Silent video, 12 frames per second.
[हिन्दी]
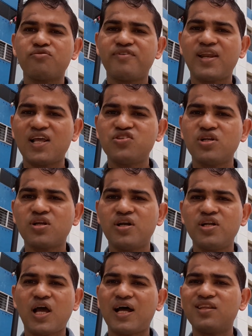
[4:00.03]
कोई फिनेंशियल
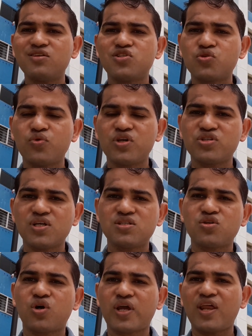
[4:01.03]
कंडीशन अदर
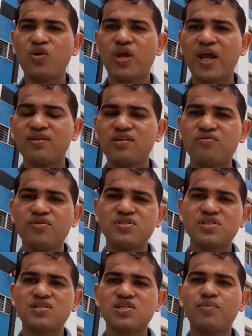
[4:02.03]
सिचुएशन और कैनो गेट द
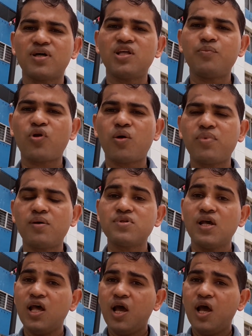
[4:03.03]
वीज़ा सम अदर प्रॉब्लम